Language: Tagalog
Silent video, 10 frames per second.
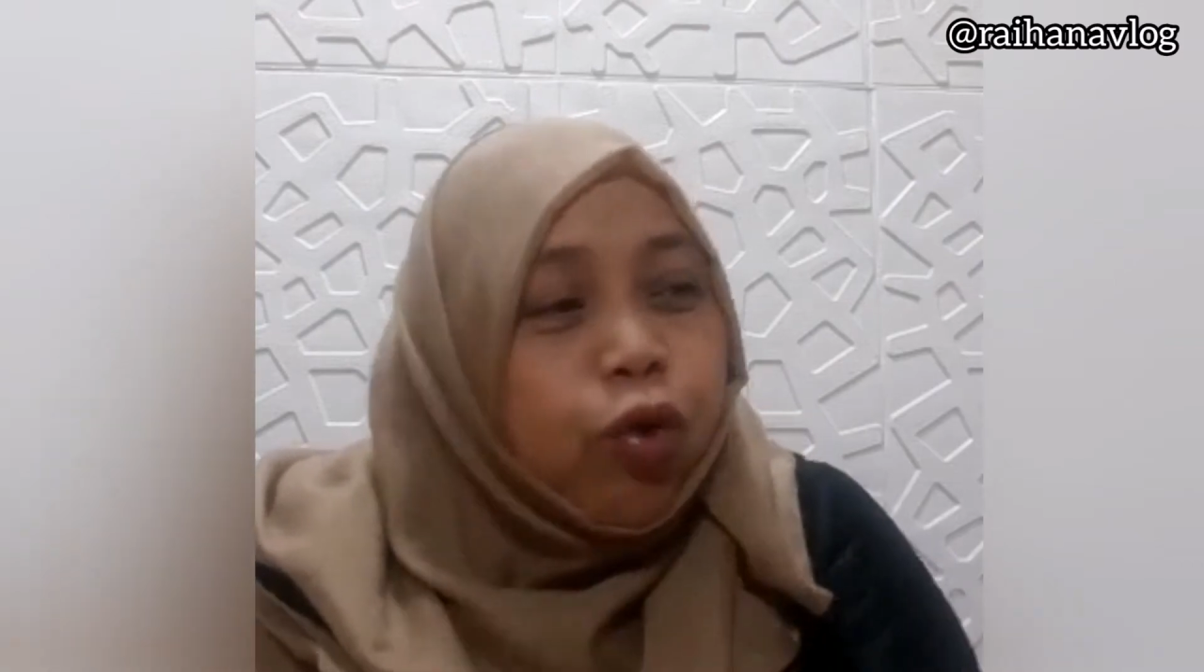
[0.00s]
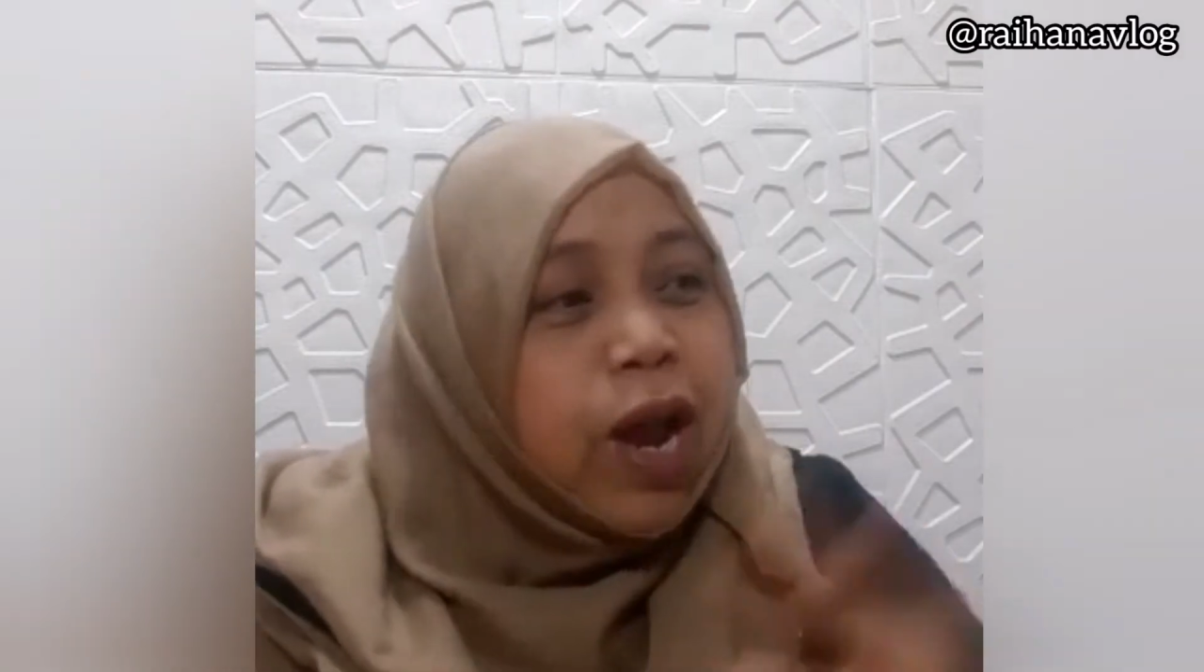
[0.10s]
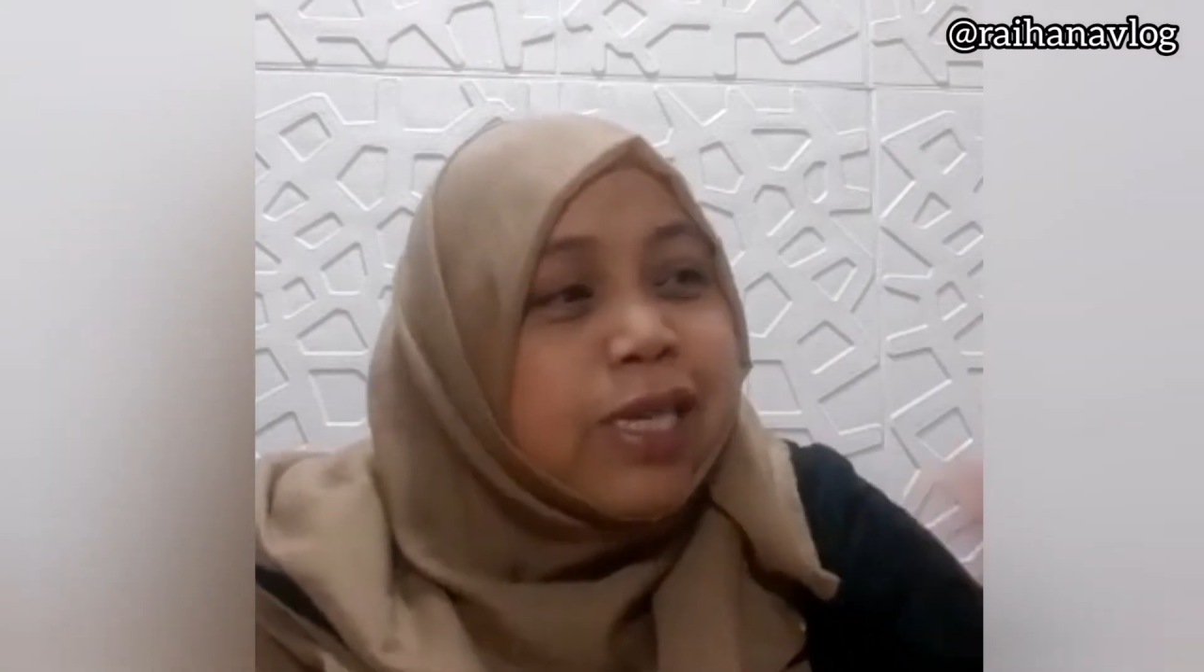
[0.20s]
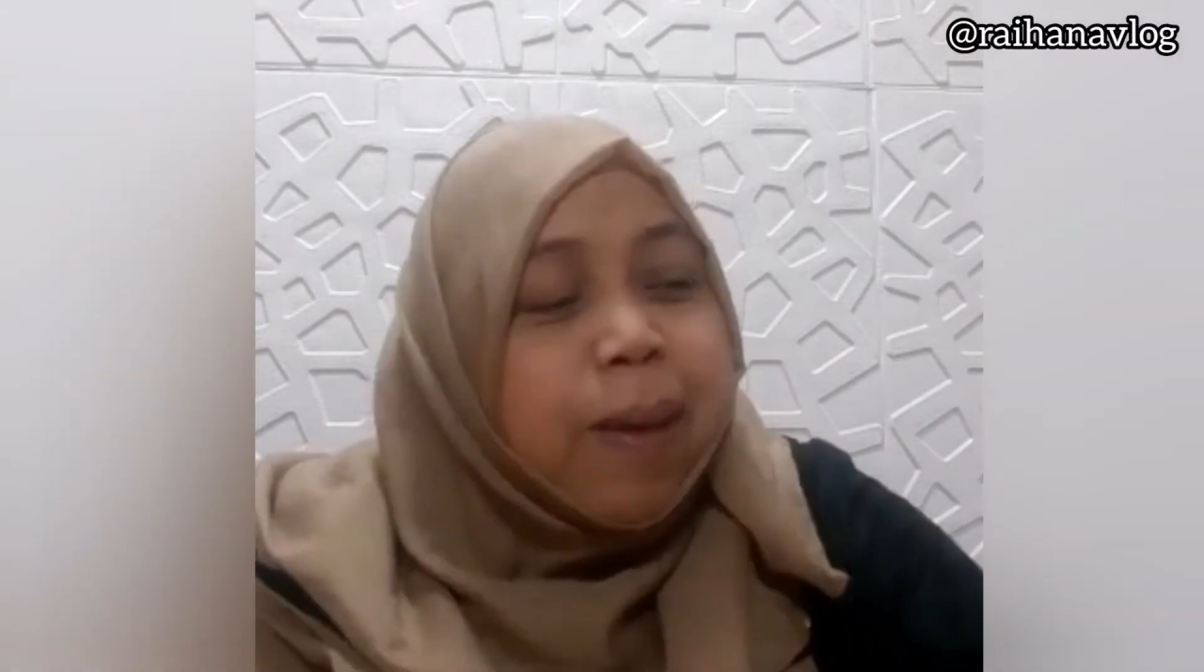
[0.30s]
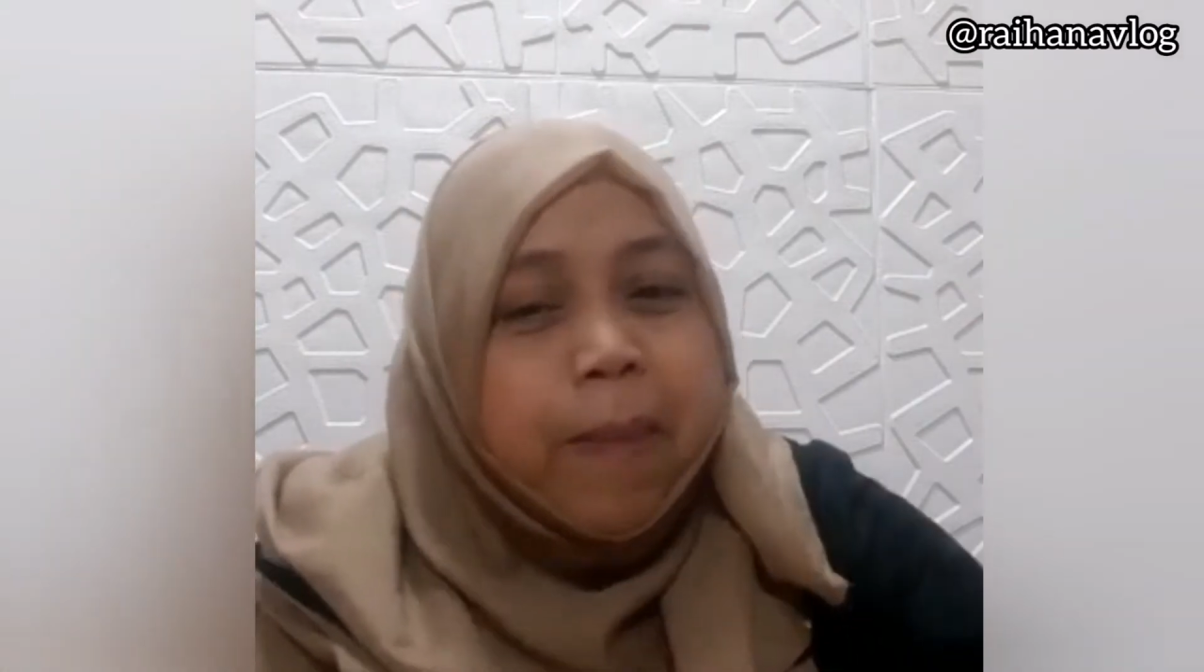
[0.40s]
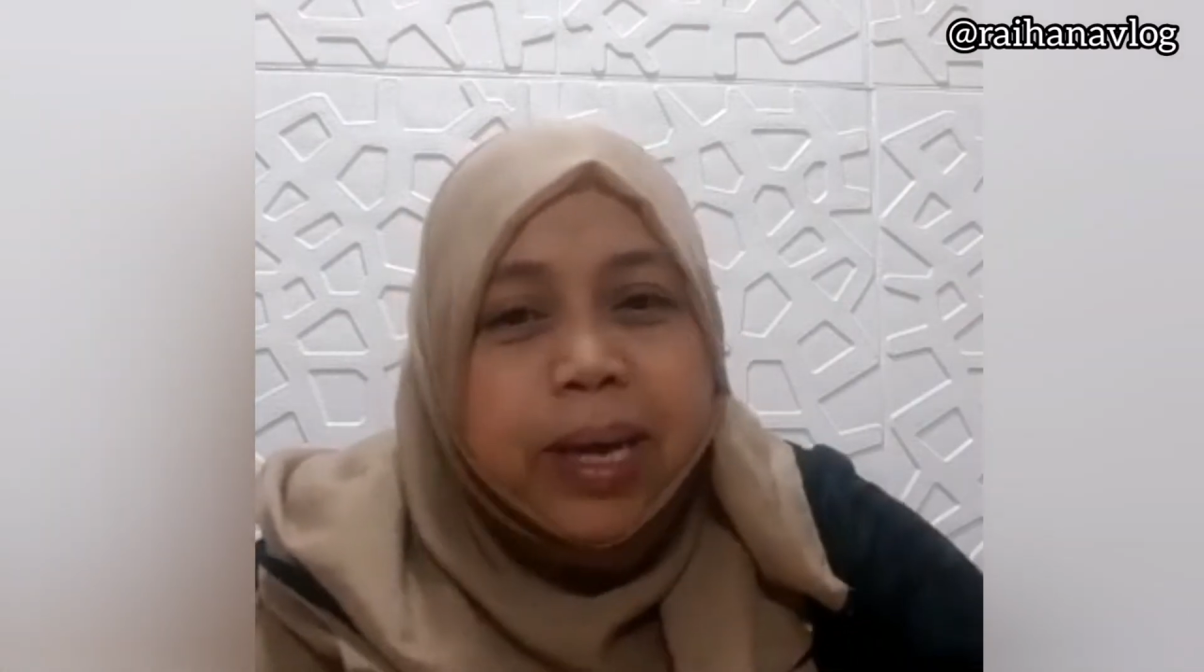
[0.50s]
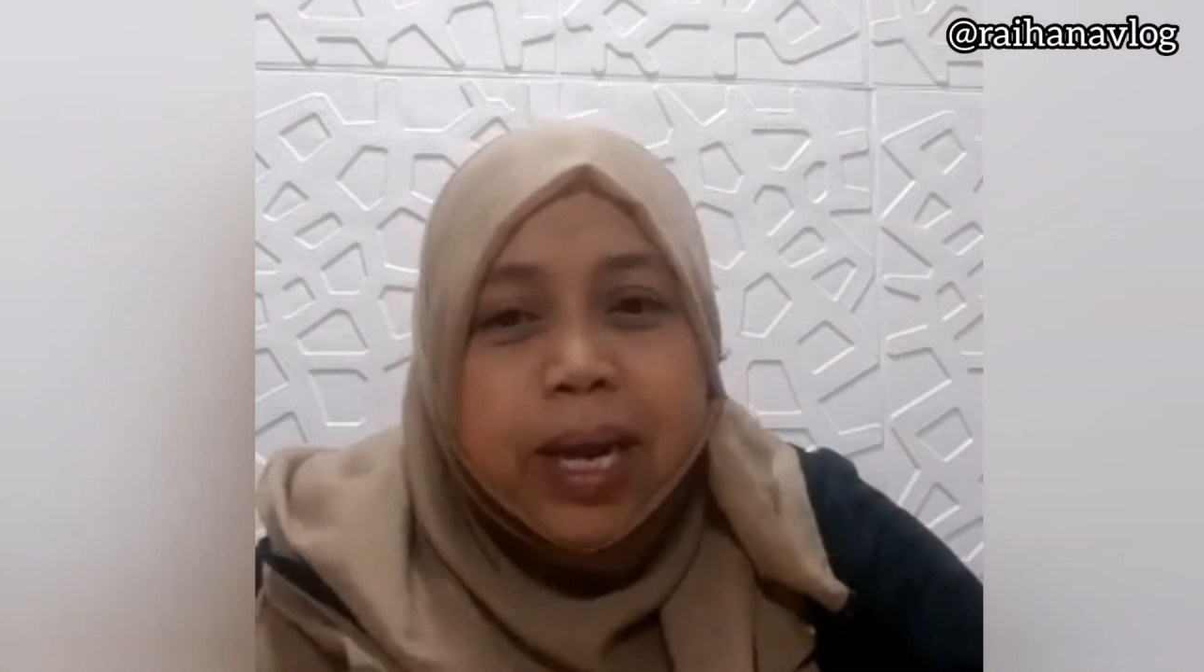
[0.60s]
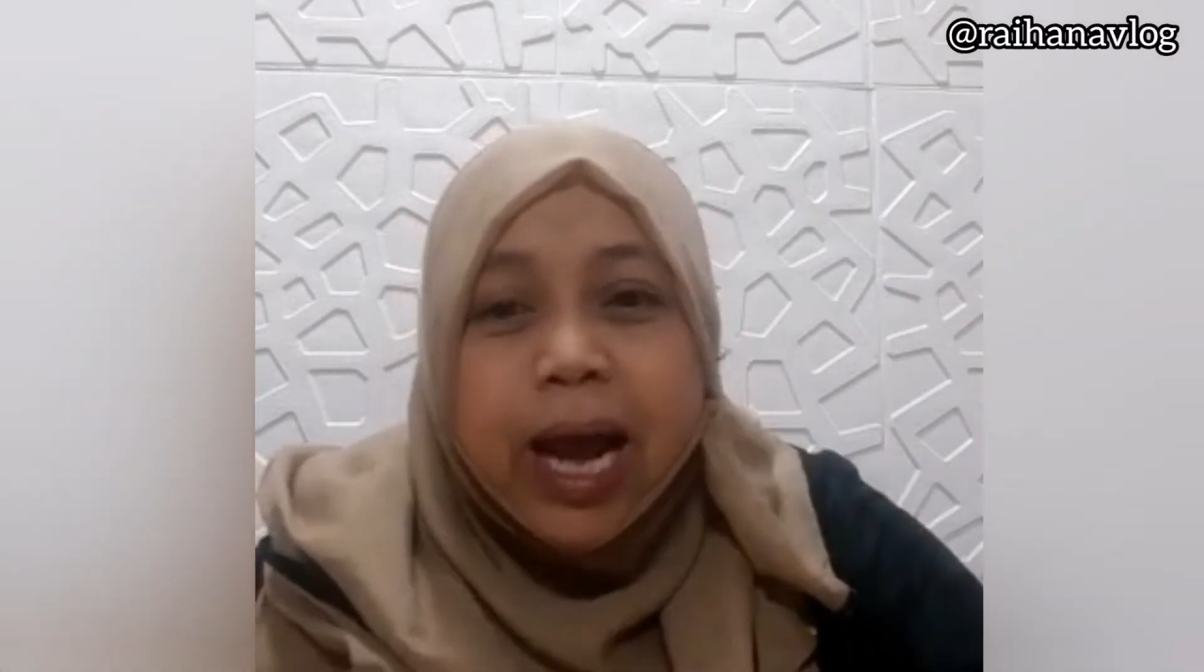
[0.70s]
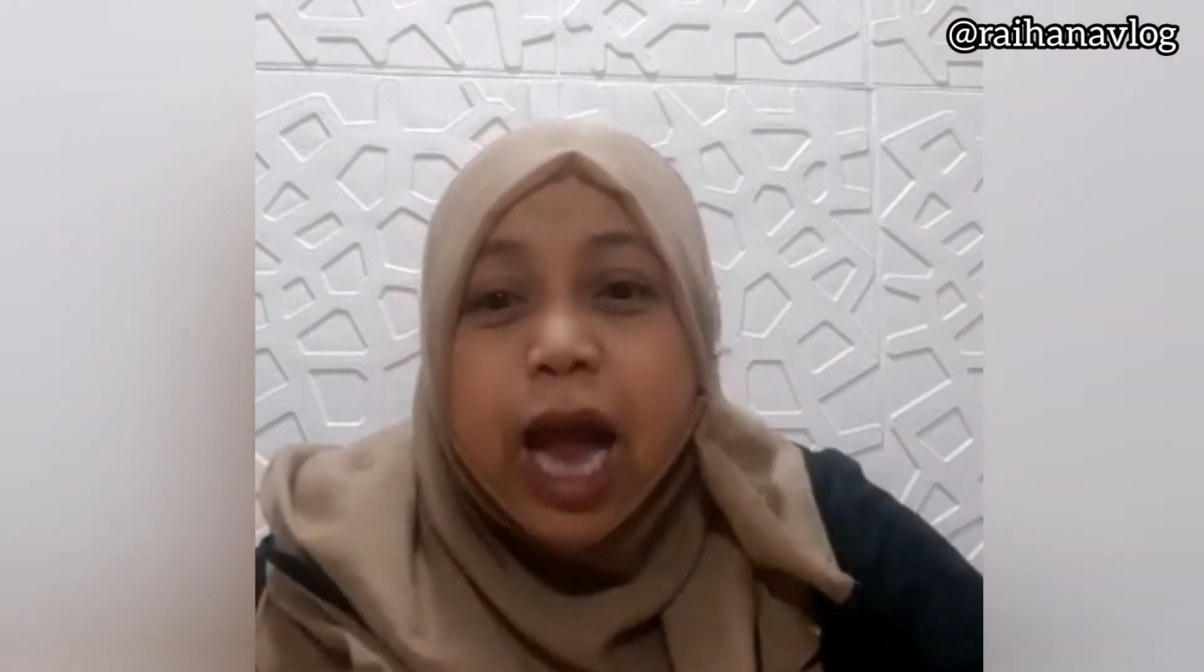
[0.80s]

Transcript: Nasa mining.